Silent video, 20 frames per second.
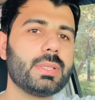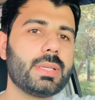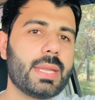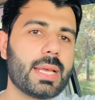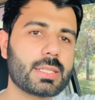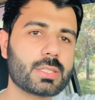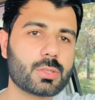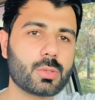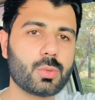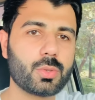
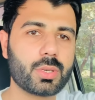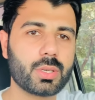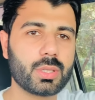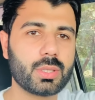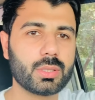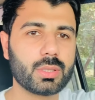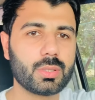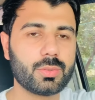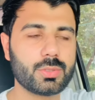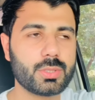नेक्स्ट काउंटर
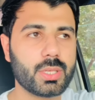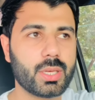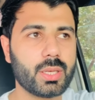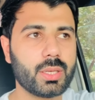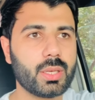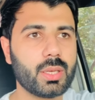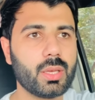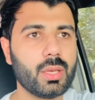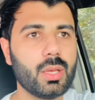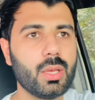की तरफ
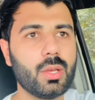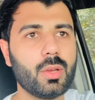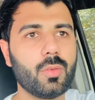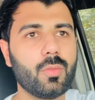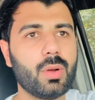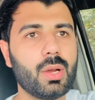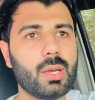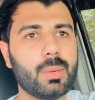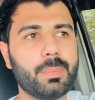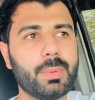जाएंगे
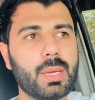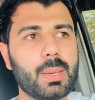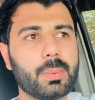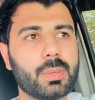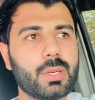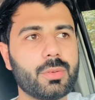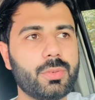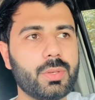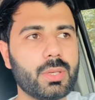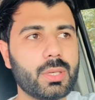वहां पे
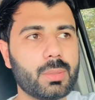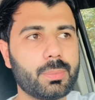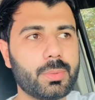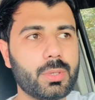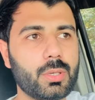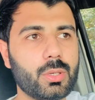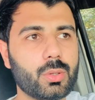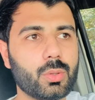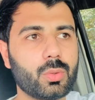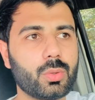आपके
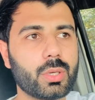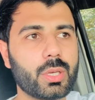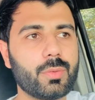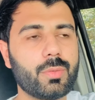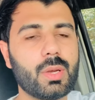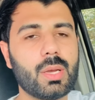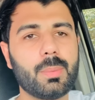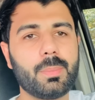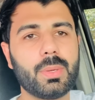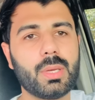फिंगरप्रिंट होंगे
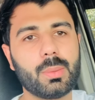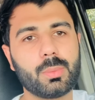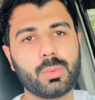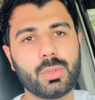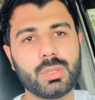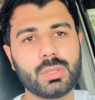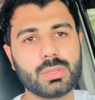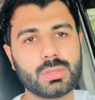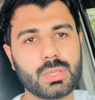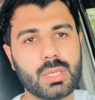वहां पे
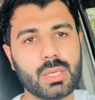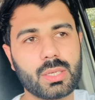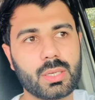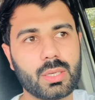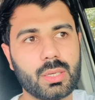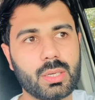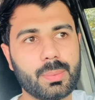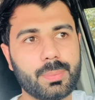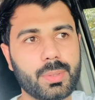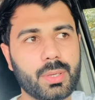आपको इंतजार
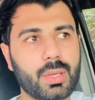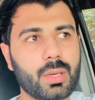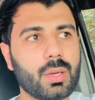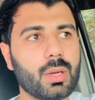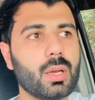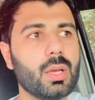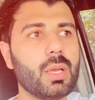करना पड़ेगा